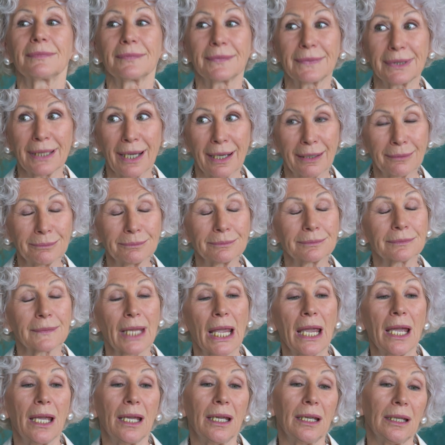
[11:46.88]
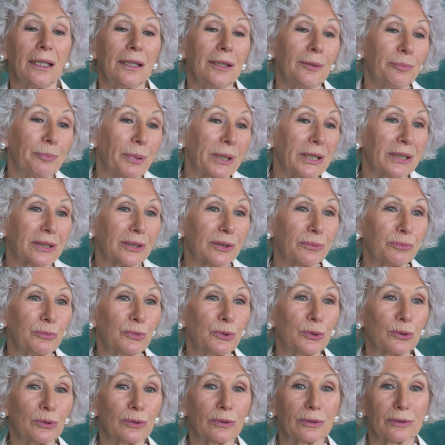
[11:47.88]
Да. И
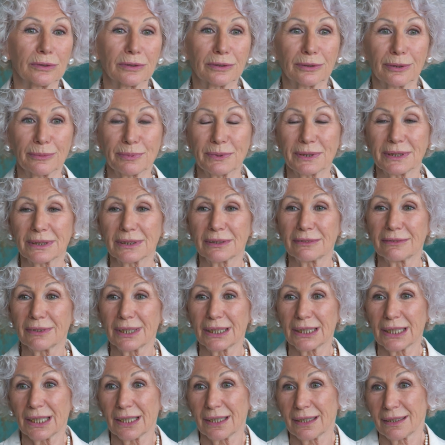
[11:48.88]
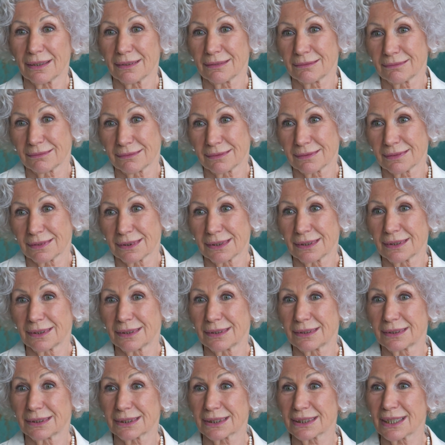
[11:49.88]
поэтому, собственно говоря,
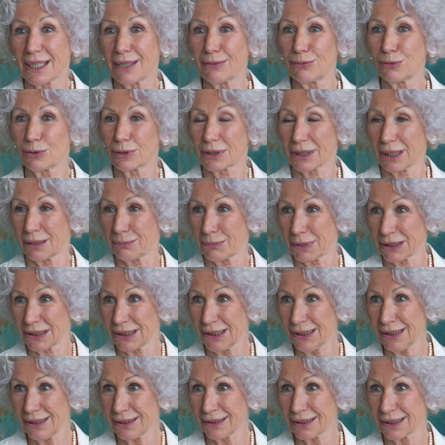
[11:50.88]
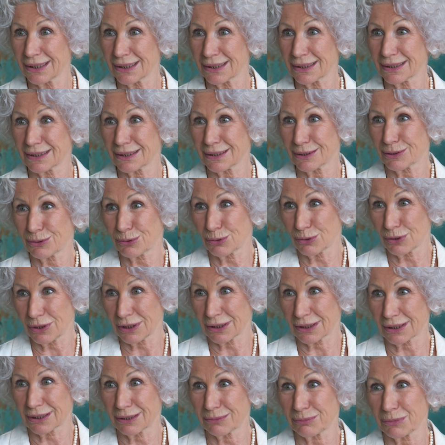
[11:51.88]
э, разговоры о моделинге со
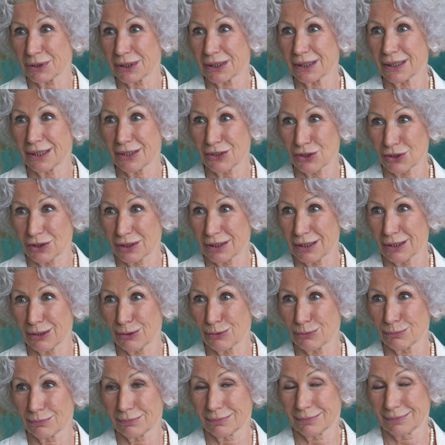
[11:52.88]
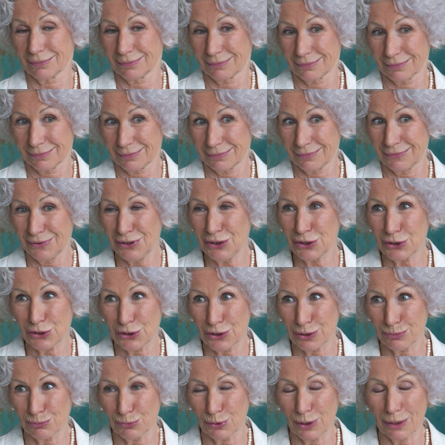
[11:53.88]
студентами, я считаю, ни к
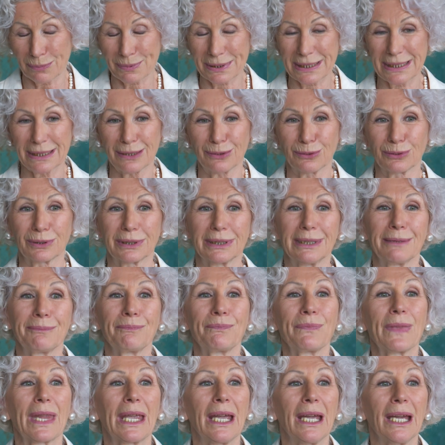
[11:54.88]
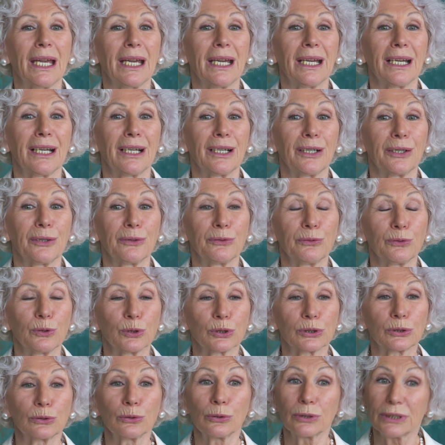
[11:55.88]
чему абсолютно.
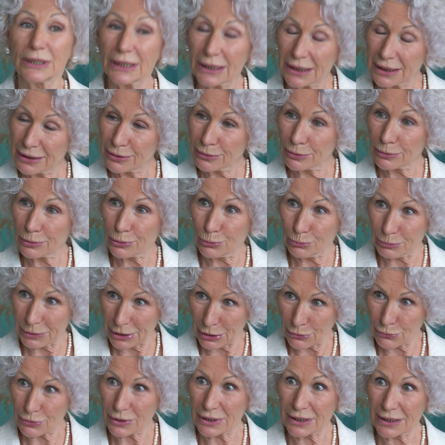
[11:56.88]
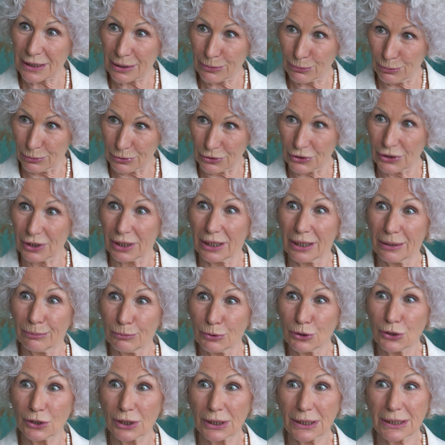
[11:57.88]
Вот. Но те, которые у меня уже закончили
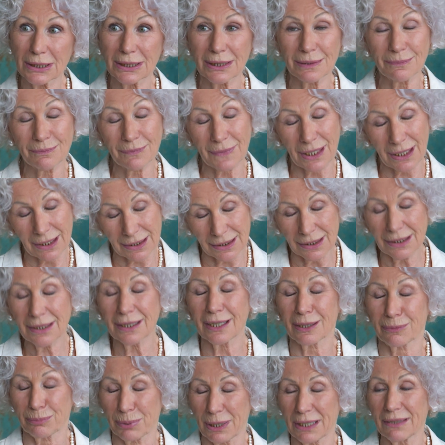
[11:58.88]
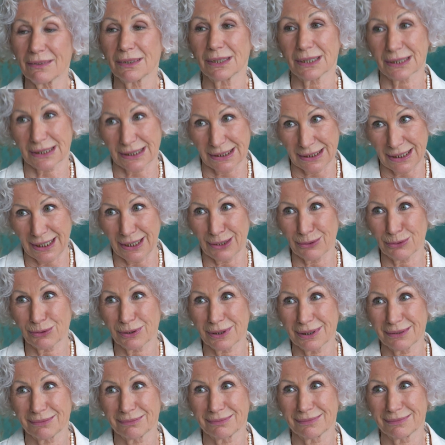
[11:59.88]
обучаться, они, как правило, знают –